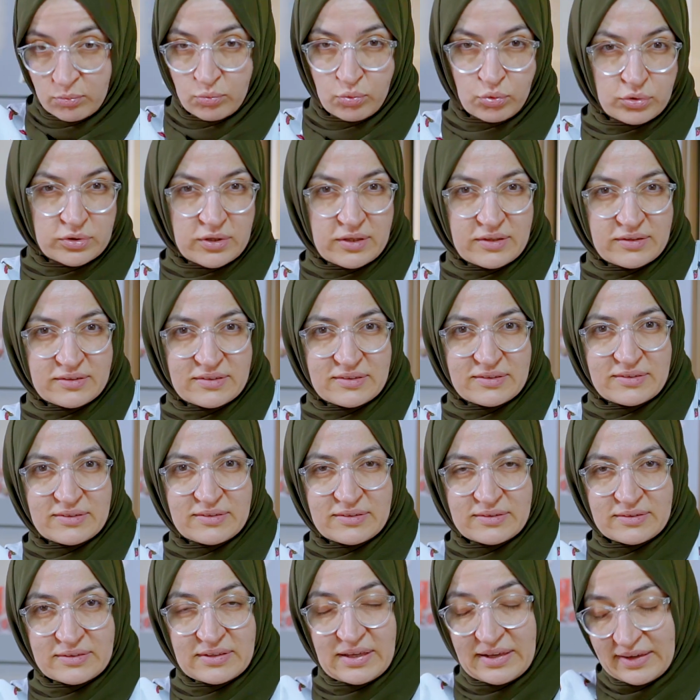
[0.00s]
Burada
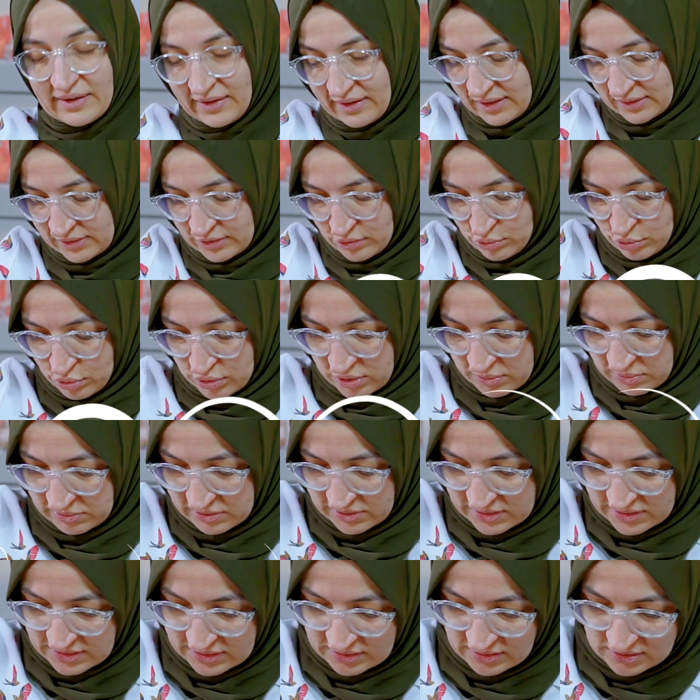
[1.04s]
tereyağı da
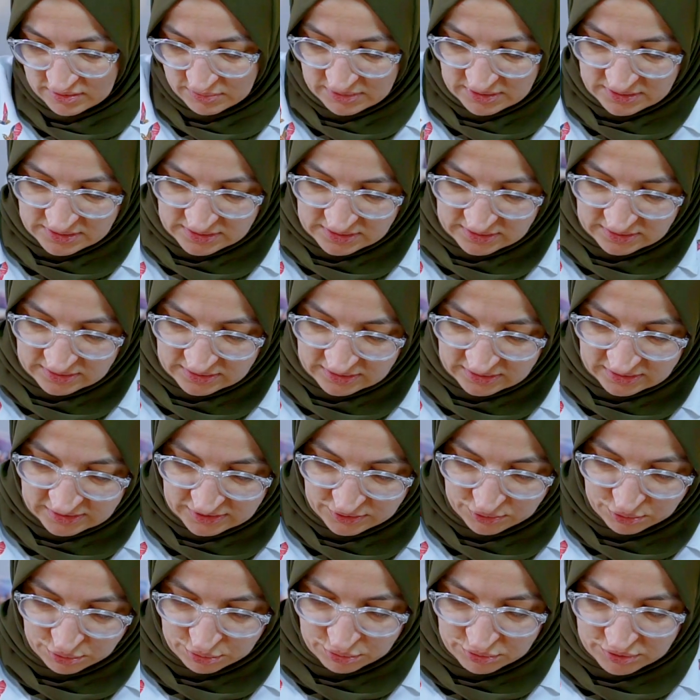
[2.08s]
sürebilirsiniz. Ben zeytinyağı
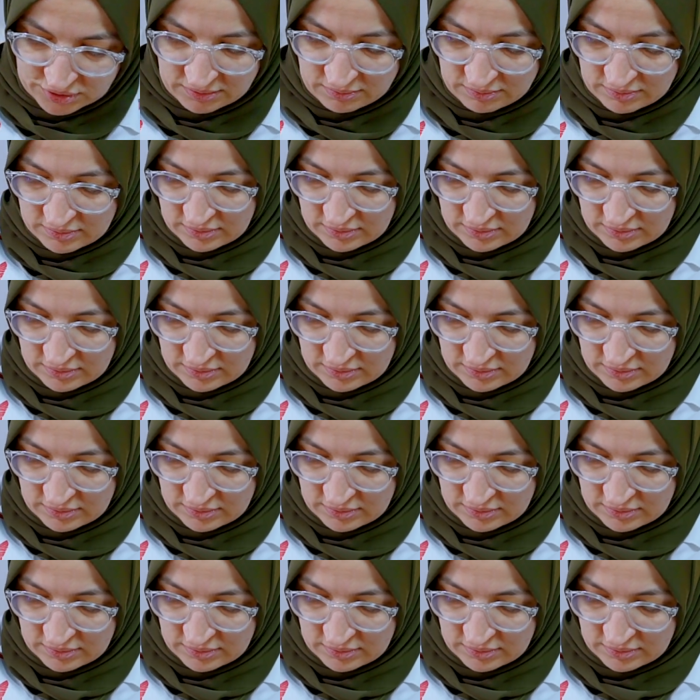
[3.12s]
süreceğim.